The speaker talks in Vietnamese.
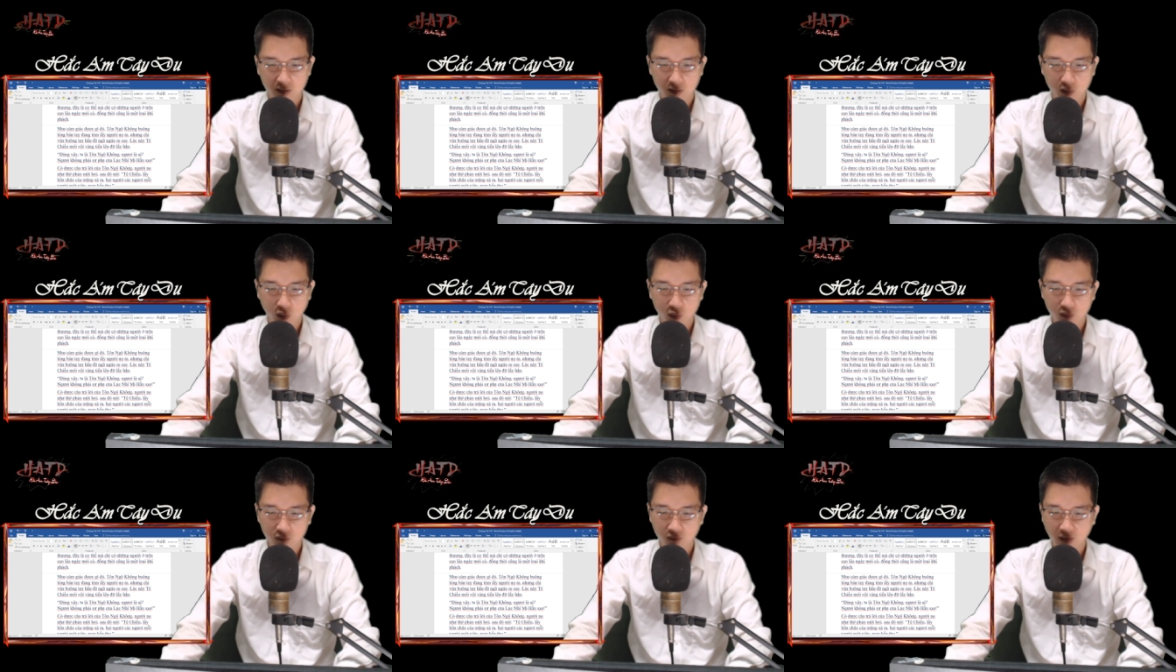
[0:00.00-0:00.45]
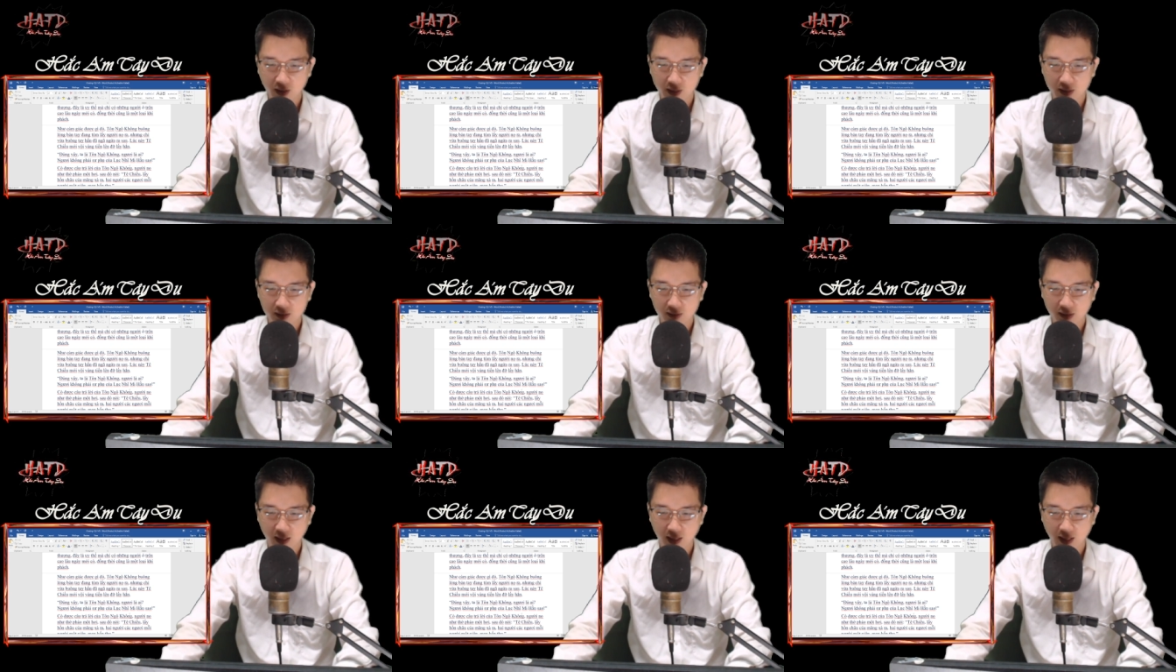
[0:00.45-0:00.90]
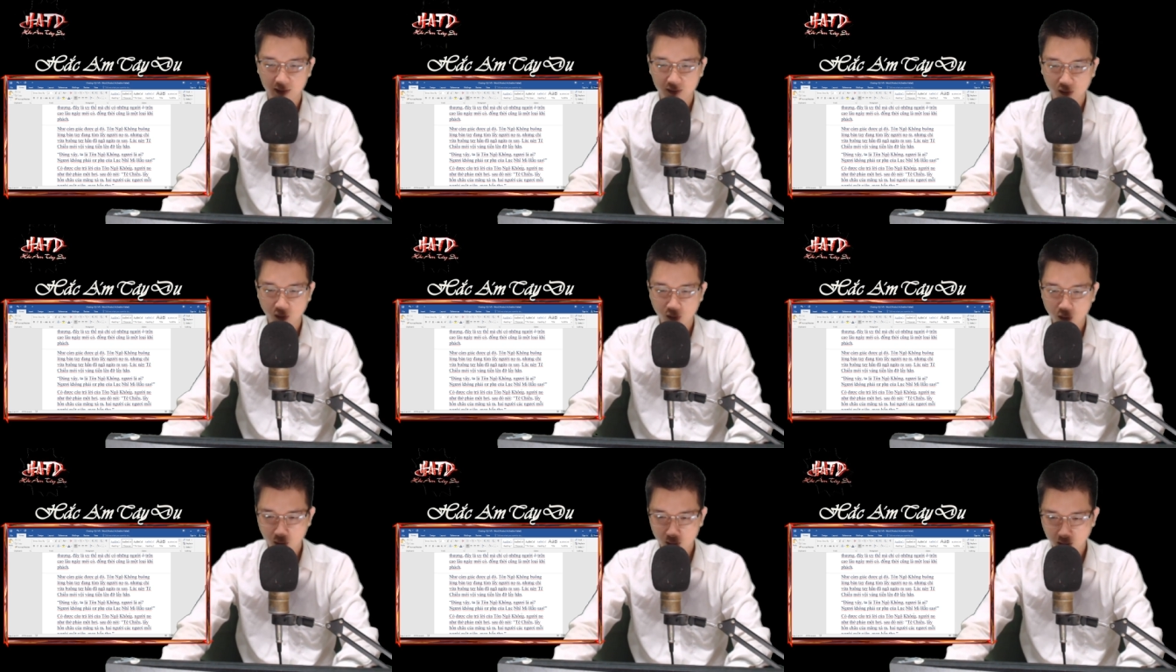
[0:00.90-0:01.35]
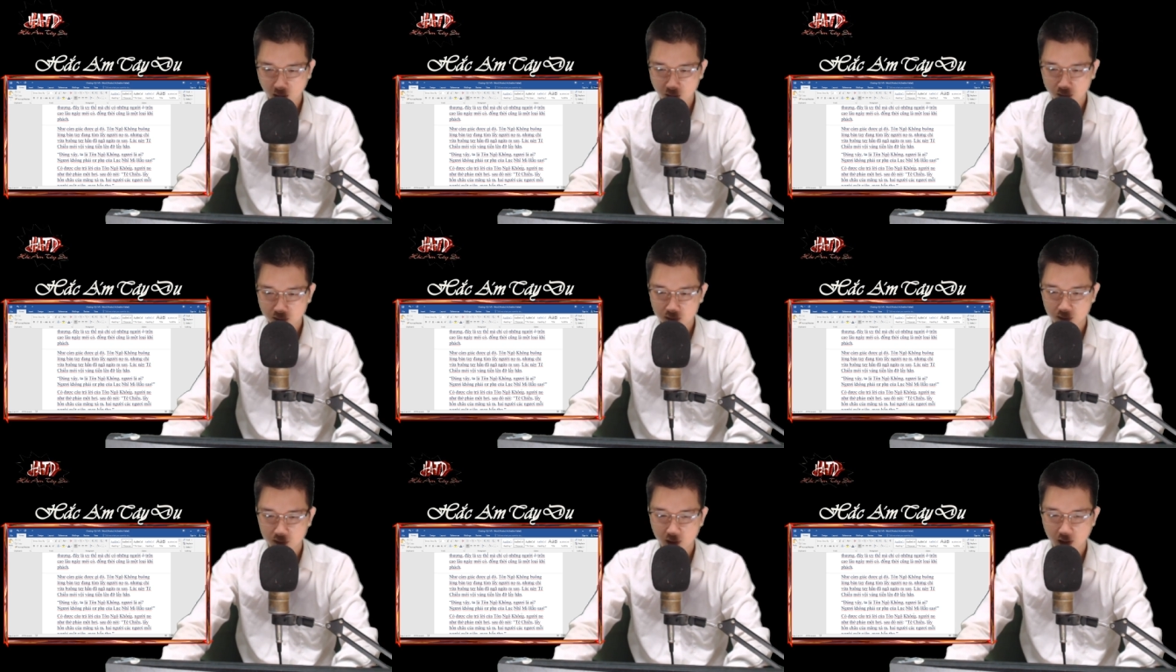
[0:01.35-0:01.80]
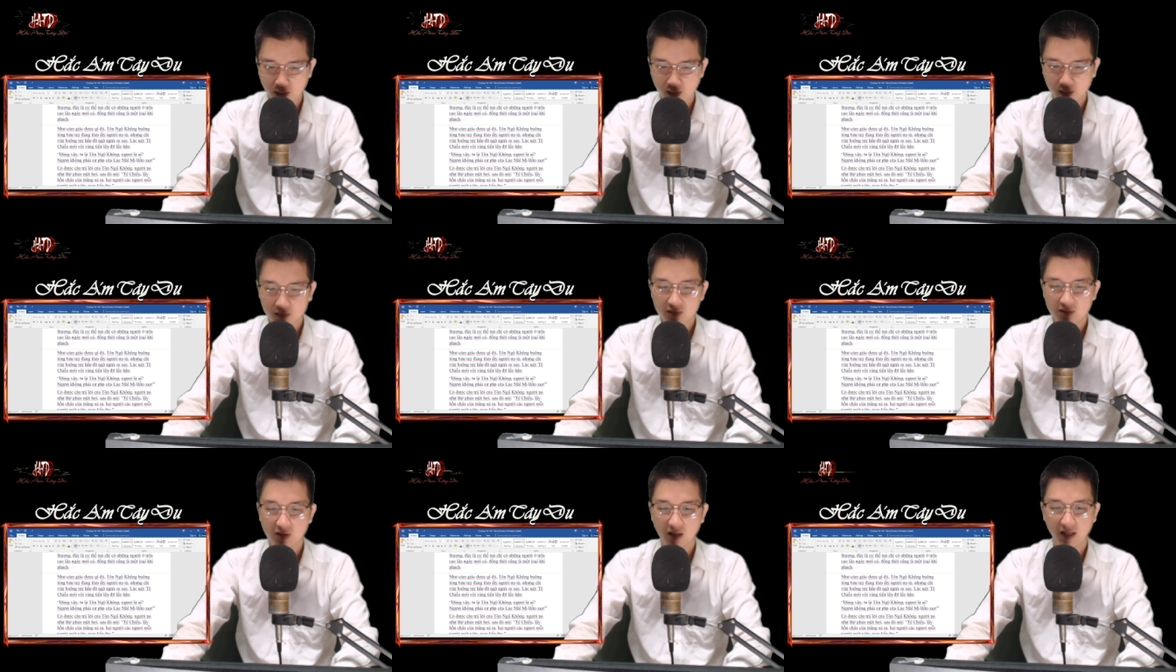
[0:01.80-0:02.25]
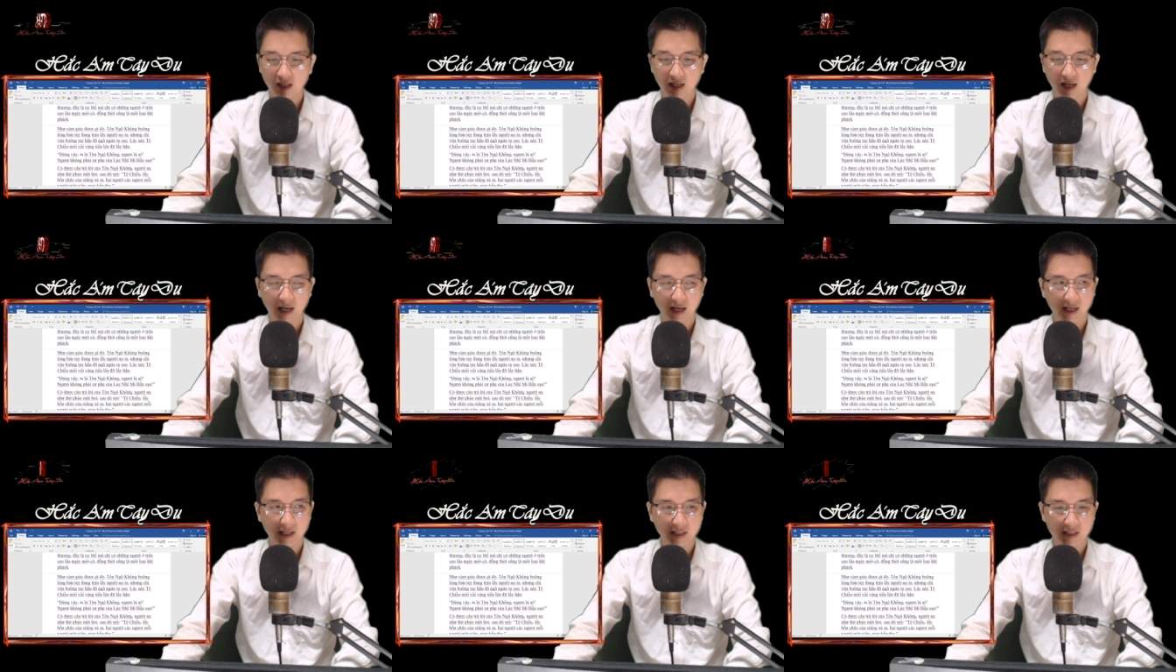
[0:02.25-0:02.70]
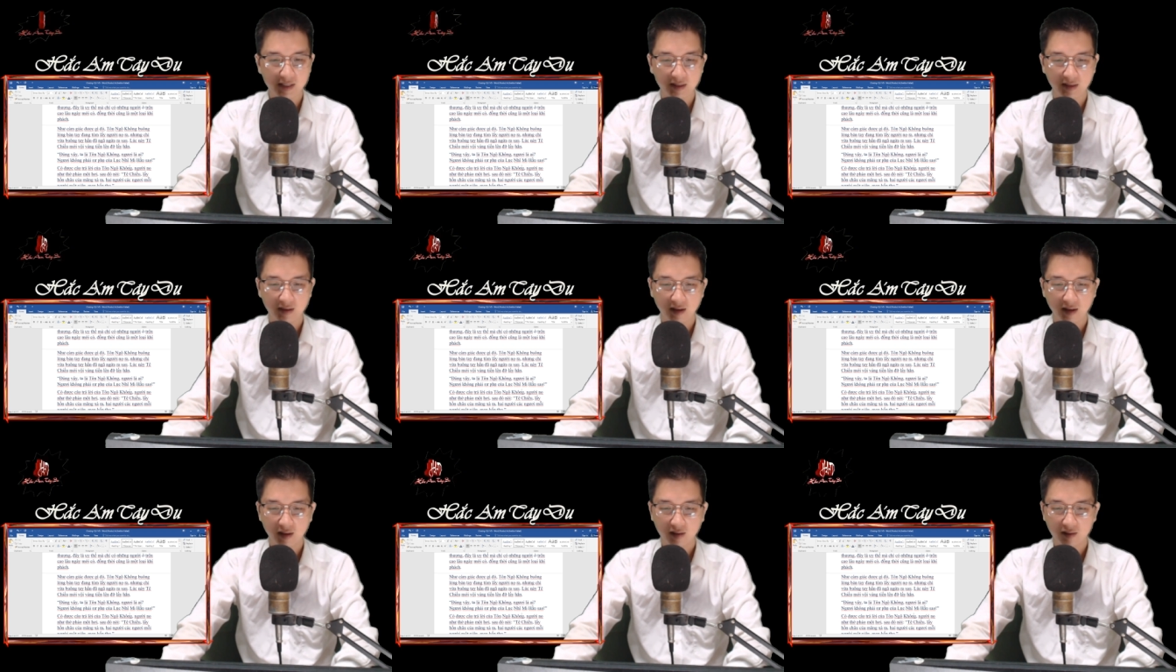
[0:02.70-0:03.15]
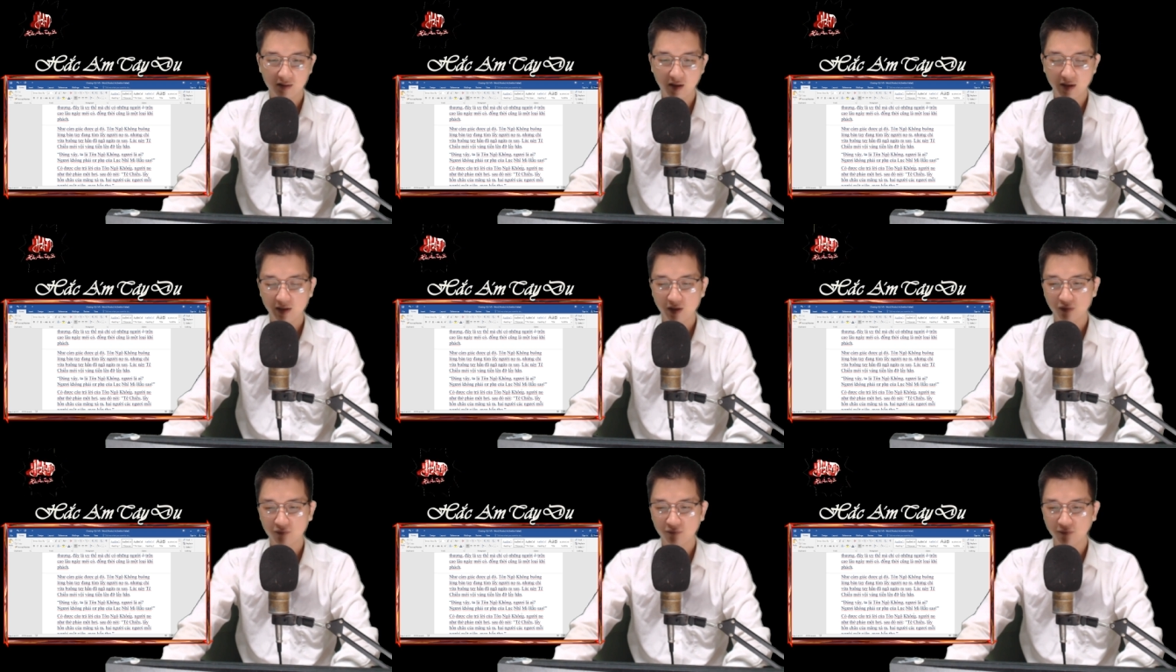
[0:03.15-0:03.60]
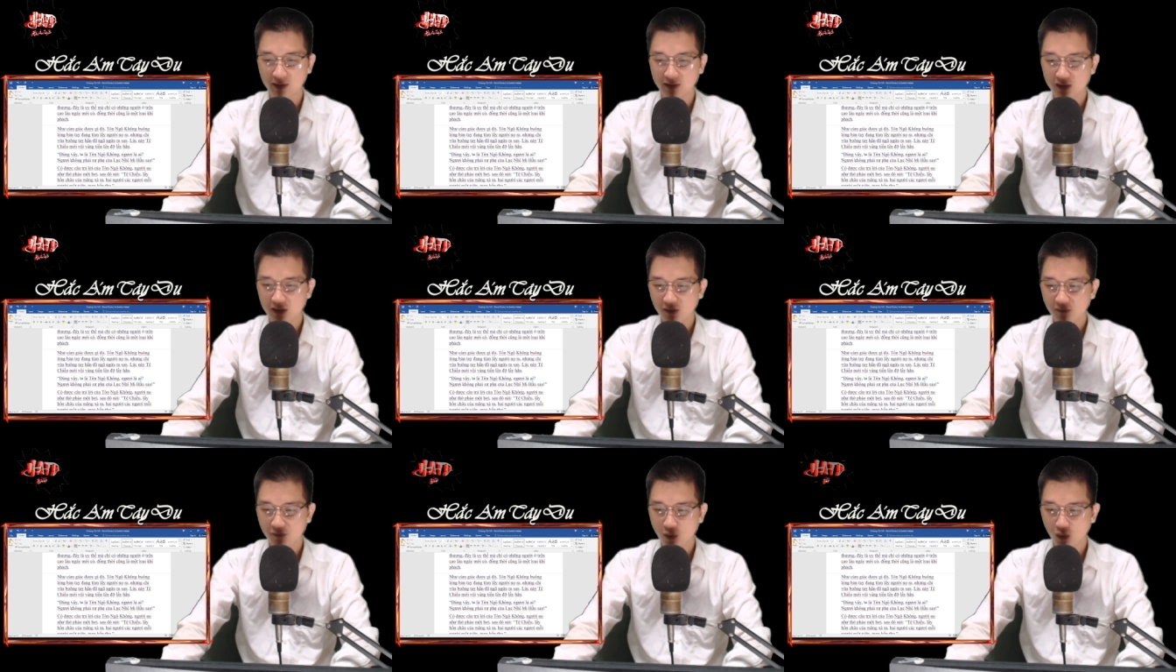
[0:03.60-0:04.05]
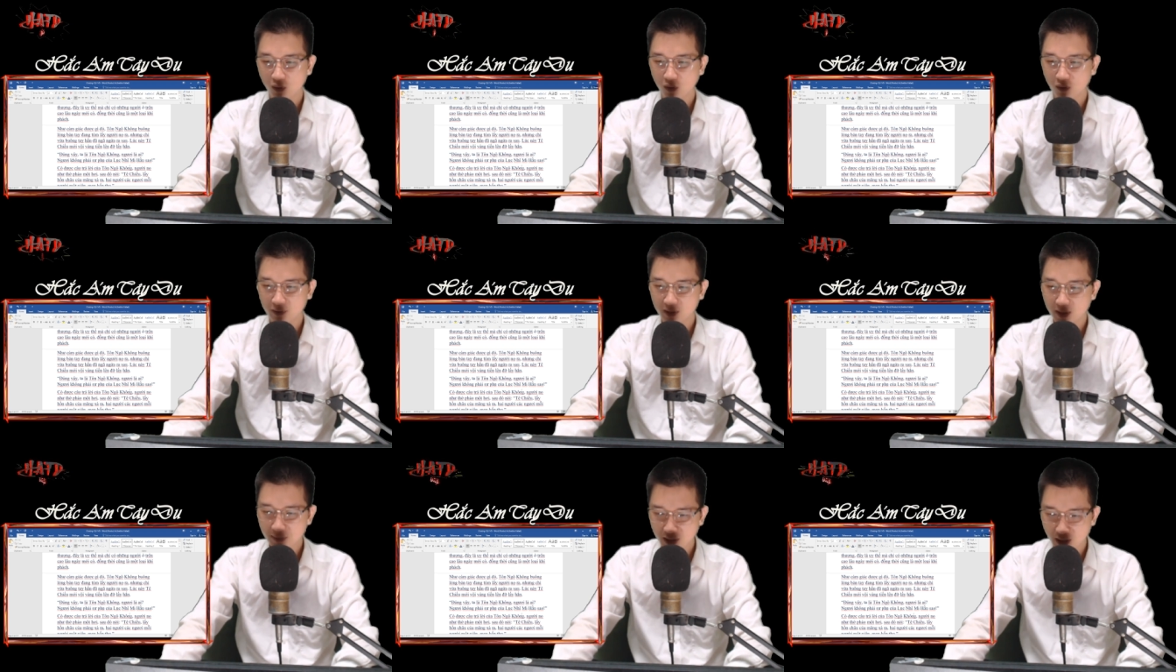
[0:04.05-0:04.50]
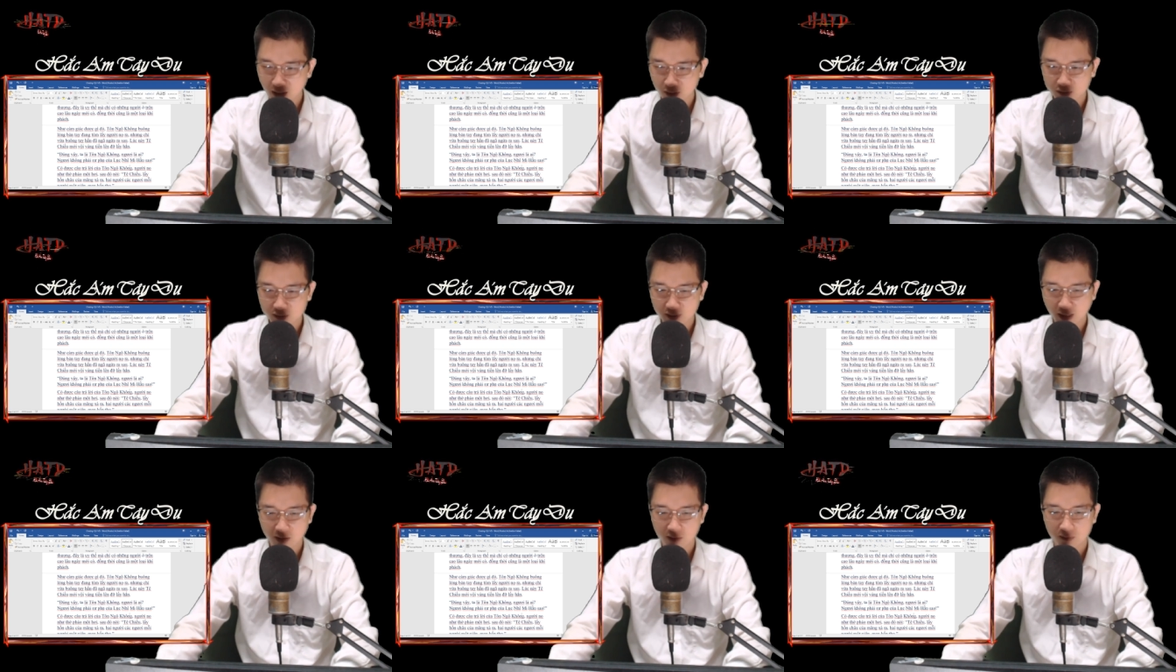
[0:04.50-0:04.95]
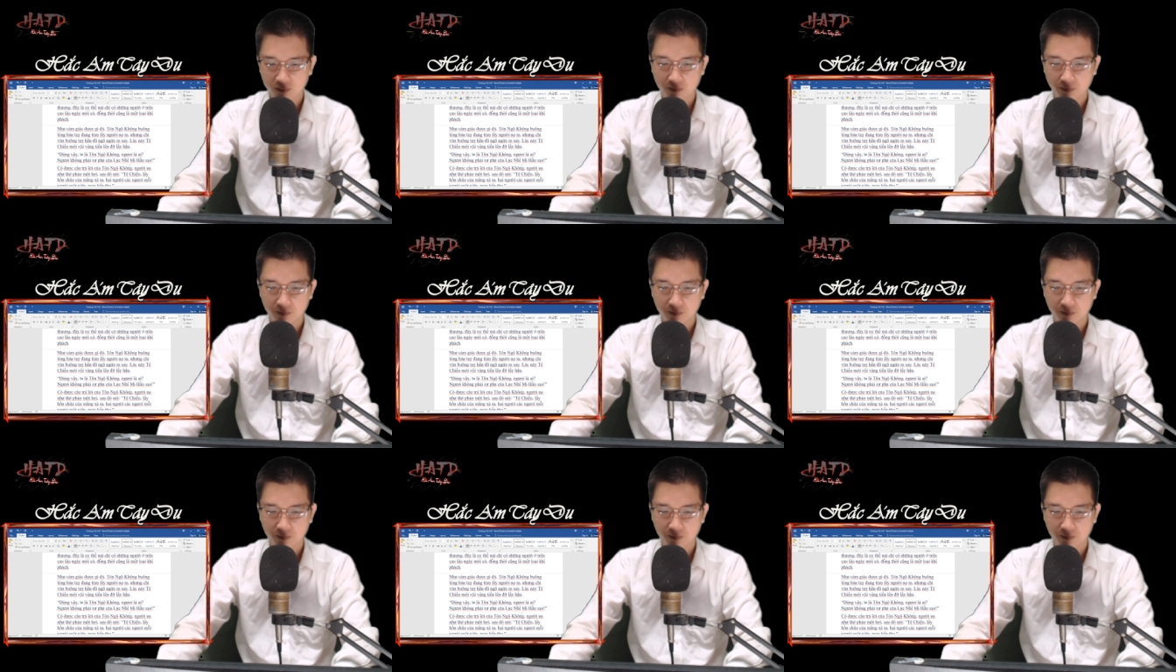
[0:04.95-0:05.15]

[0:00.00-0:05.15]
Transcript: Đúng vậy ta là Tôn Ngộ Không Ngươi là ai Ngươi không phải sư phụ của Lục Nhĩ Mi Hầu sao